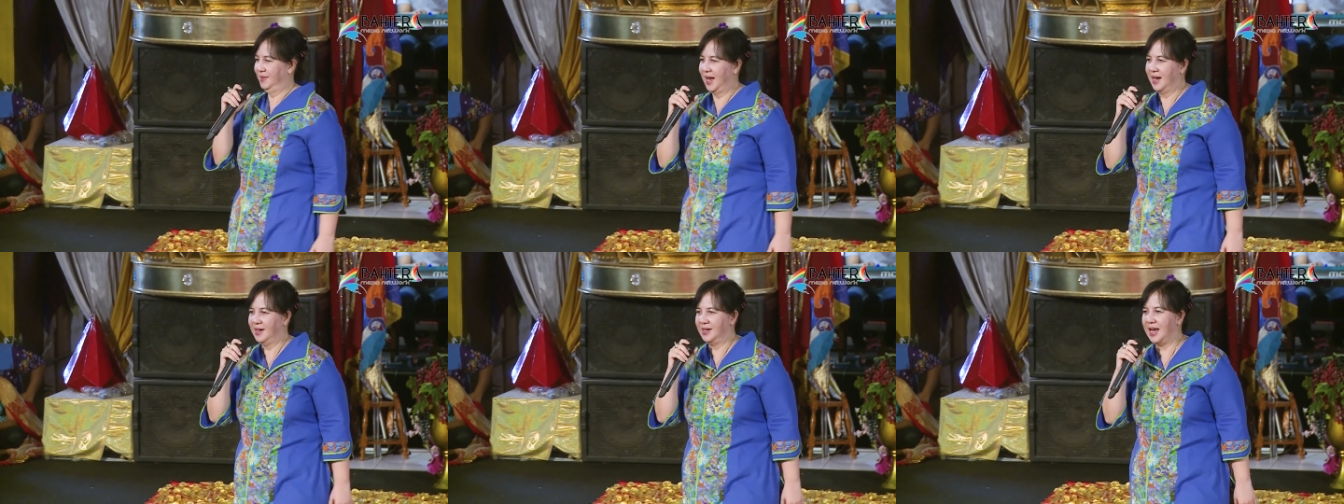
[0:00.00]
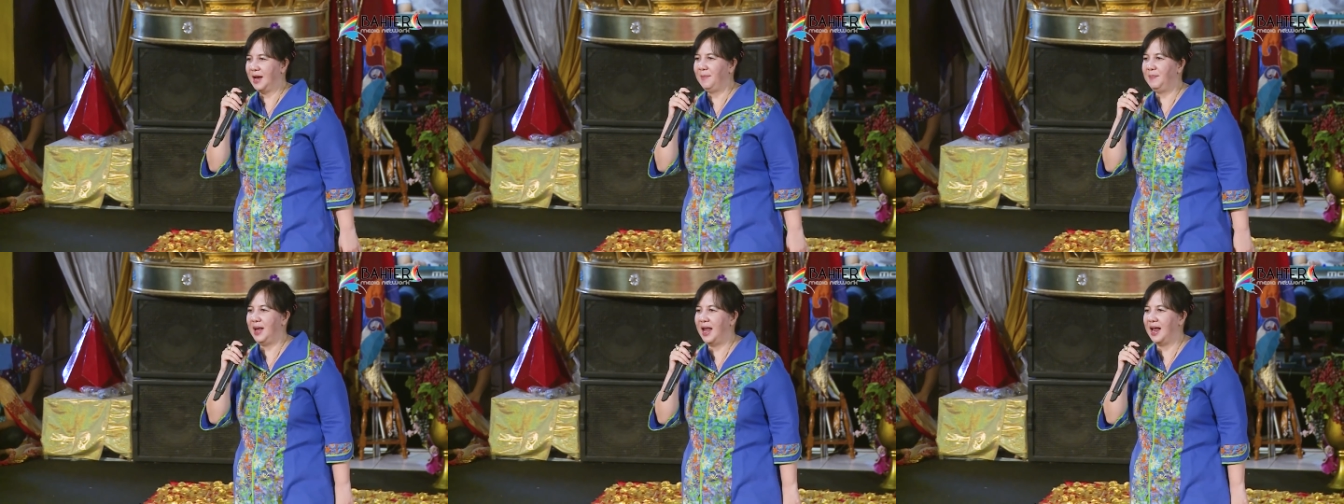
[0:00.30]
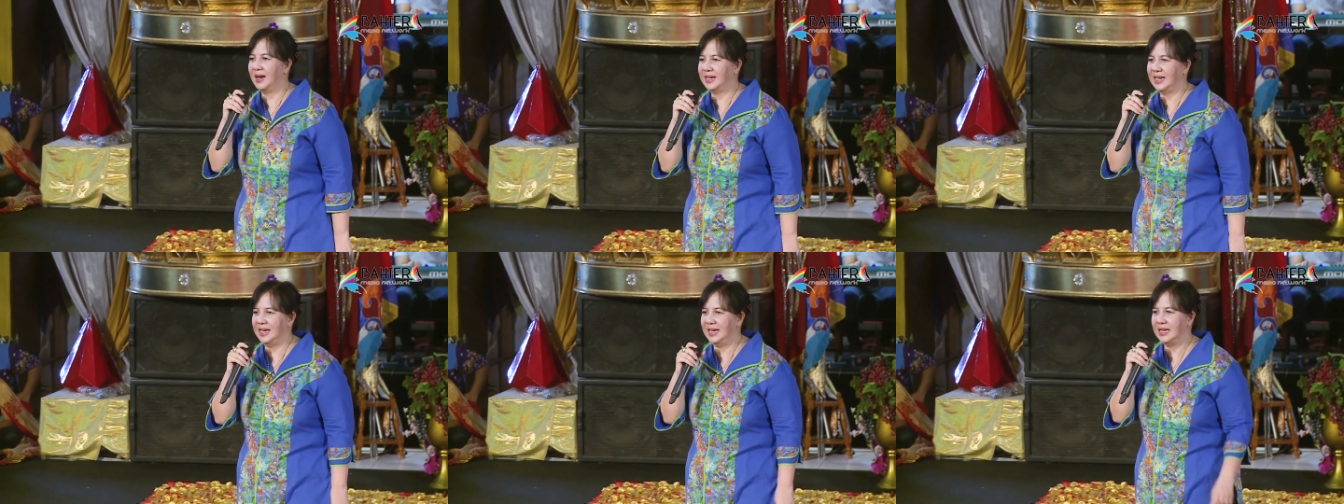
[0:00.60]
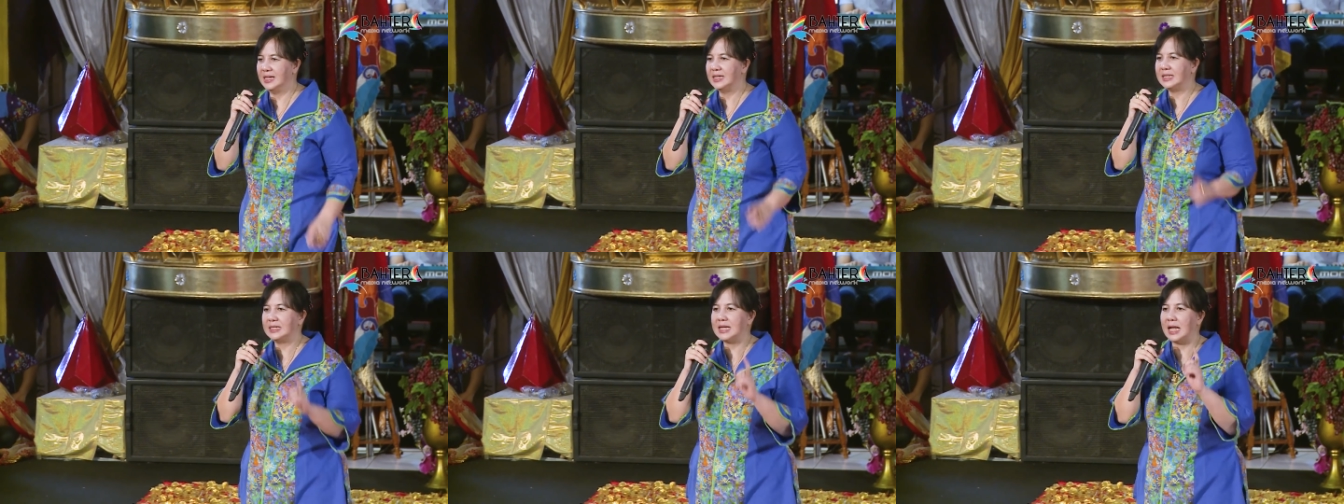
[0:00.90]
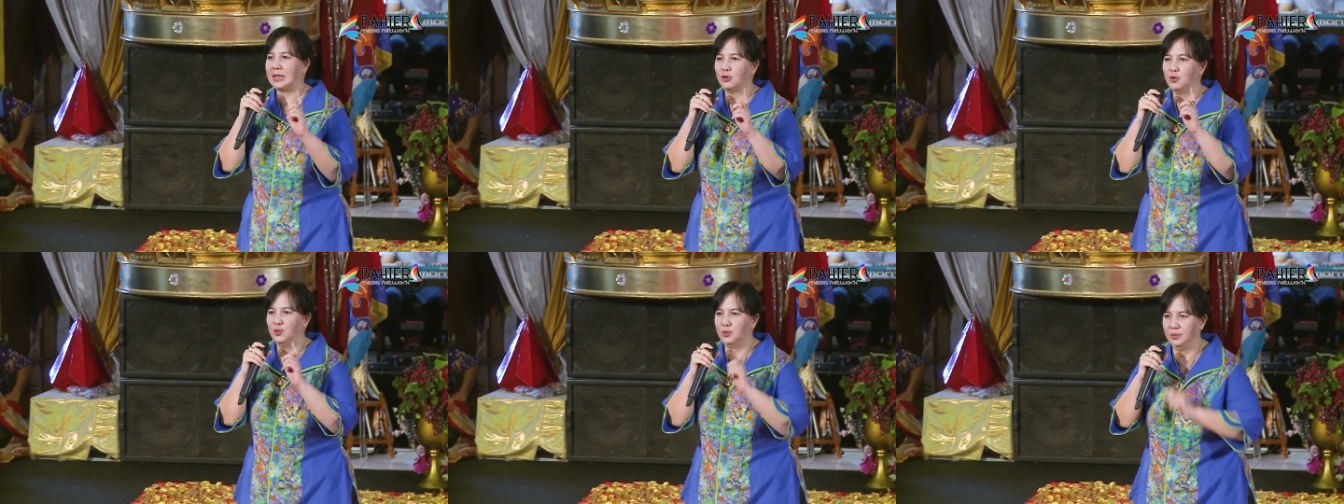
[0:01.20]
Dan dia bilang gini
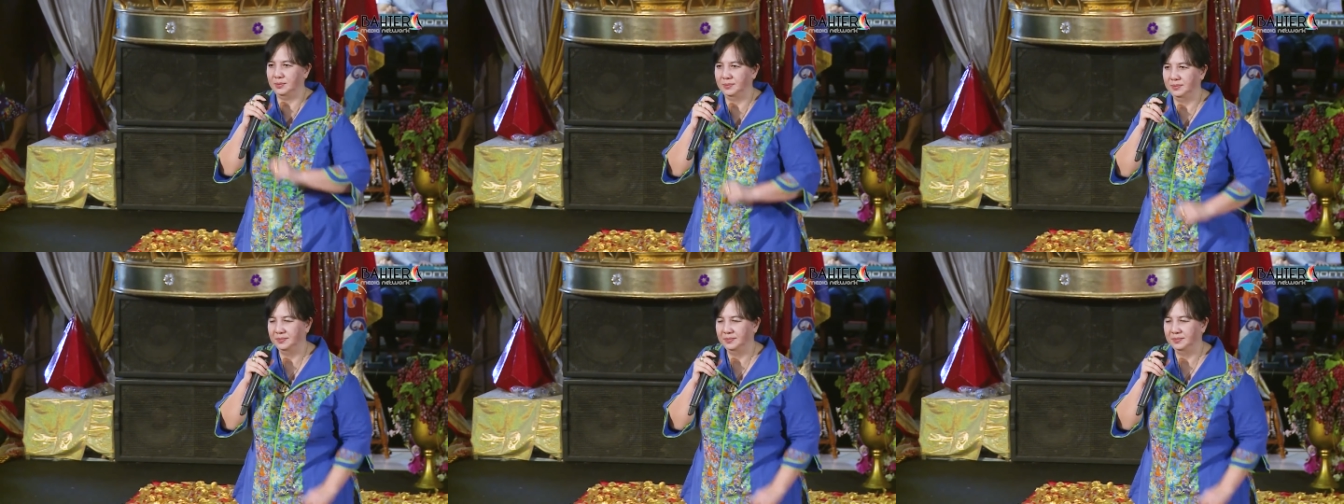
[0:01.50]
satu,